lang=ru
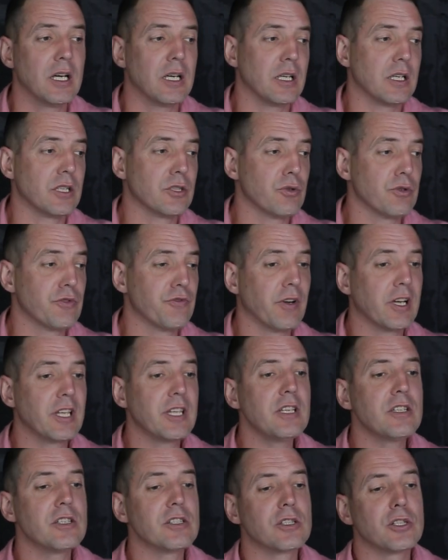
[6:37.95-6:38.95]
э, что есть
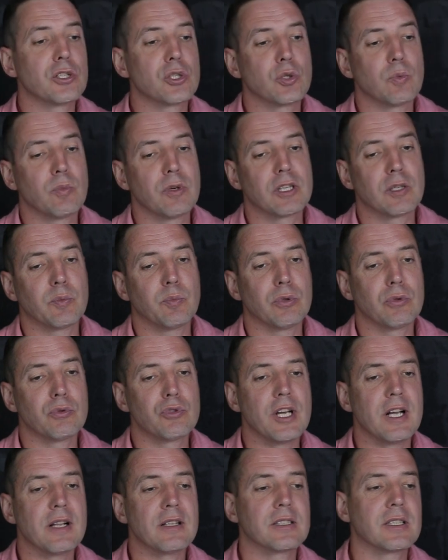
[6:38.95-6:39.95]
фактически, чтобы это
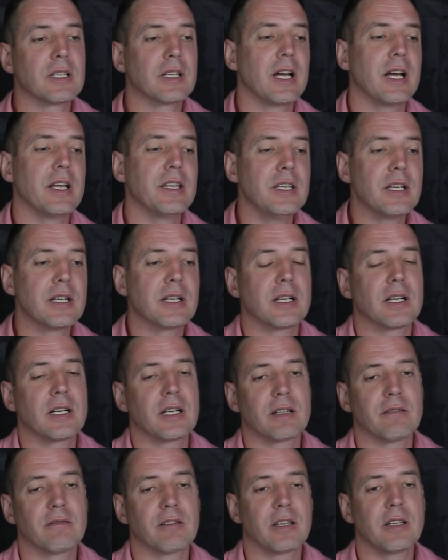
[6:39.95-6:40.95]
получалась такая
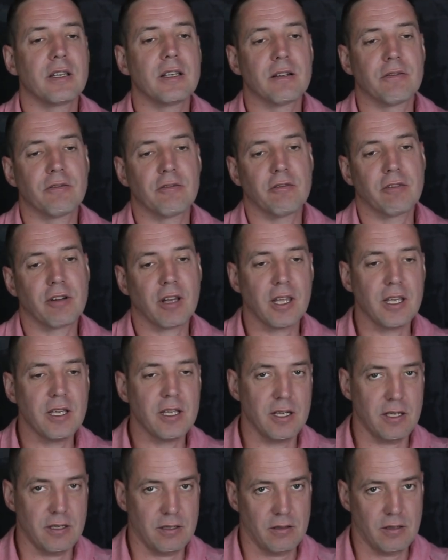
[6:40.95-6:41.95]
некая квартира в
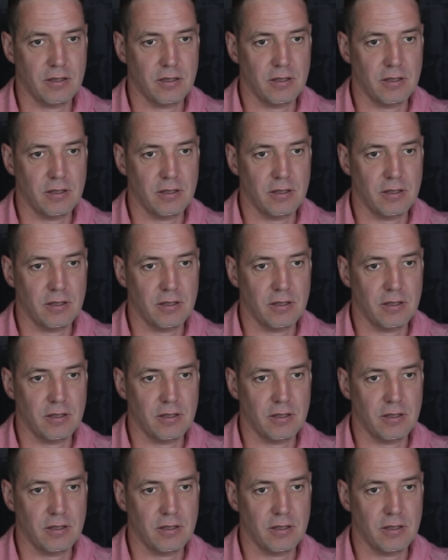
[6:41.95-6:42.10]
квартире.